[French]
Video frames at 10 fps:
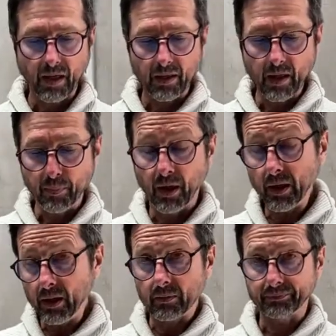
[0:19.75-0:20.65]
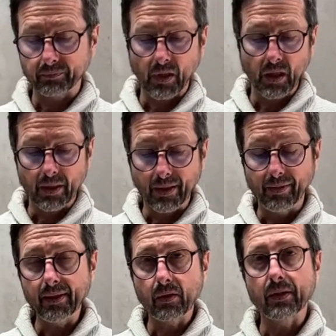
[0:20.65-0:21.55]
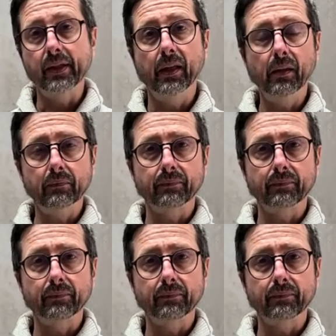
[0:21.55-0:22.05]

un, appareil qui est essentiel,